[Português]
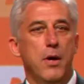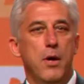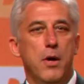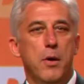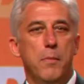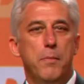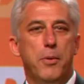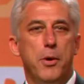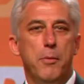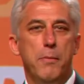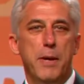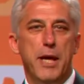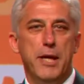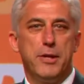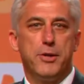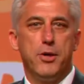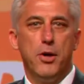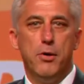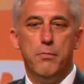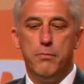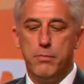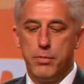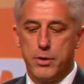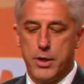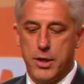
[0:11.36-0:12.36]

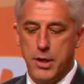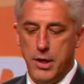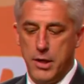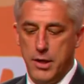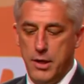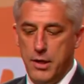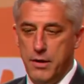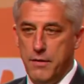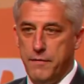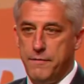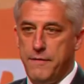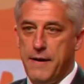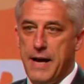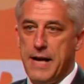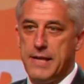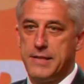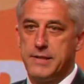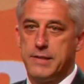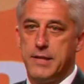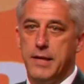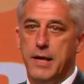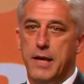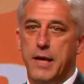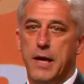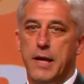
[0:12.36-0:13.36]
permitam-me que
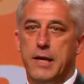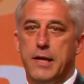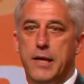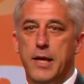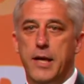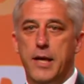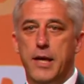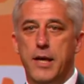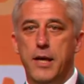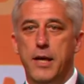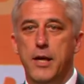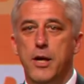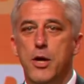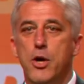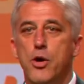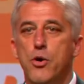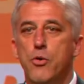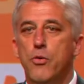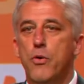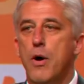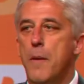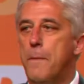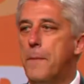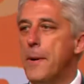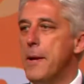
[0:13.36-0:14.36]
faça aqui
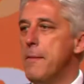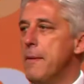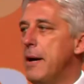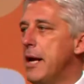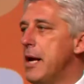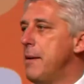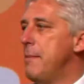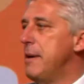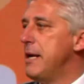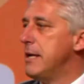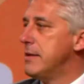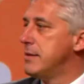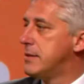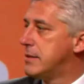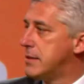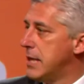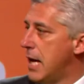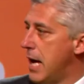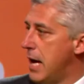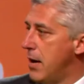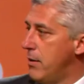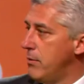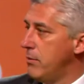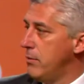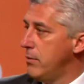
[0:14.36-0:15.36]
uma primeira
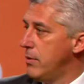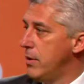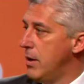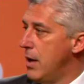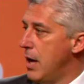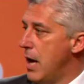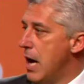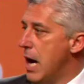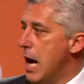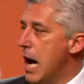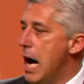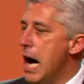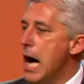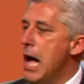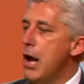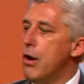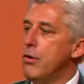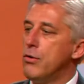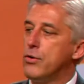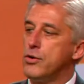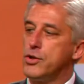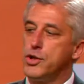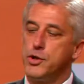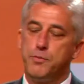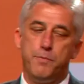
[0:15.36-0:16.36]
menção a
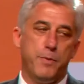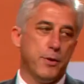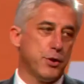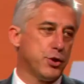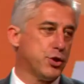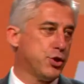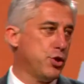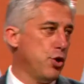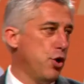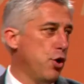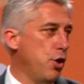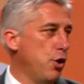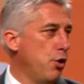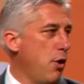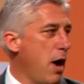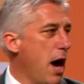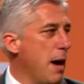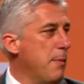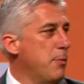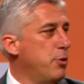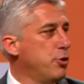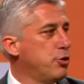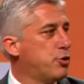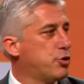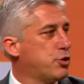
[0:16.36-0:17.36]
algo que se passou não há
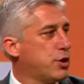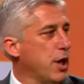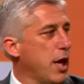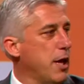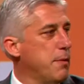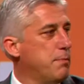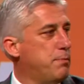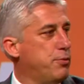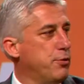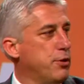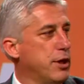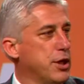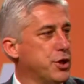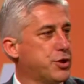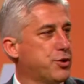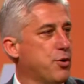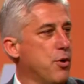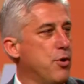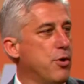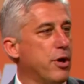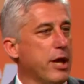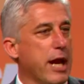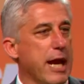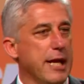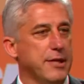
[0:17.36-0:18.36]
muito tempo neste
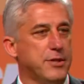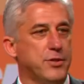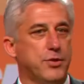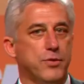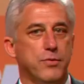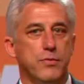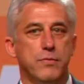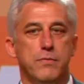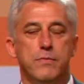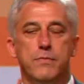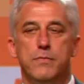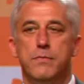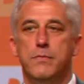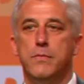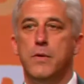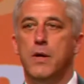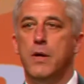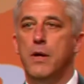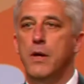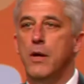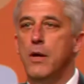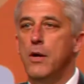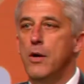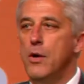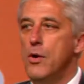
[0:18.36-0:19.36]
Congresso.
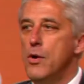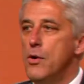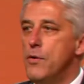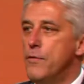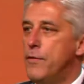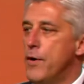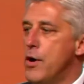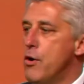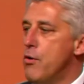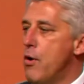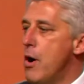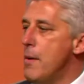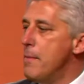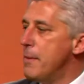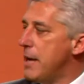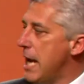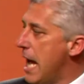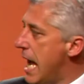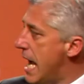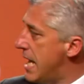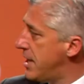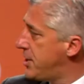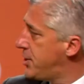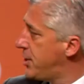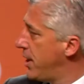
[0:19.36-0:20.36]
Foi uma
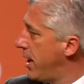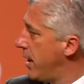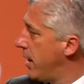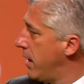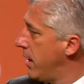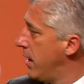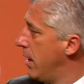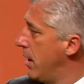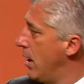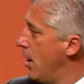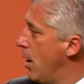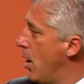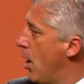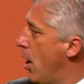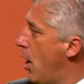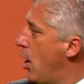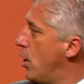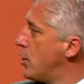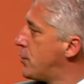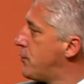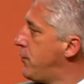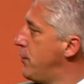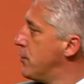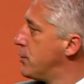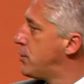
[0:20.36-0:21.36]
homenagem
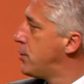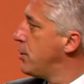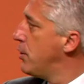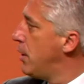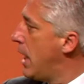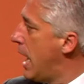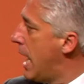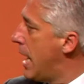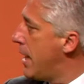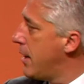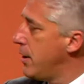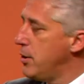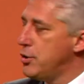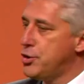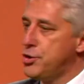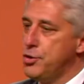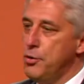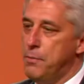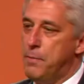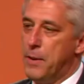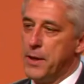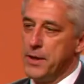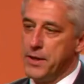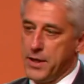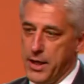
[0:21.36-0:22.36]
aos funcionários do
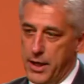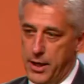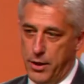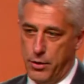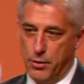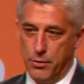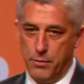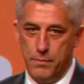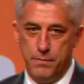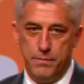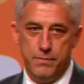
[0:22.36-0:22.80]
partido.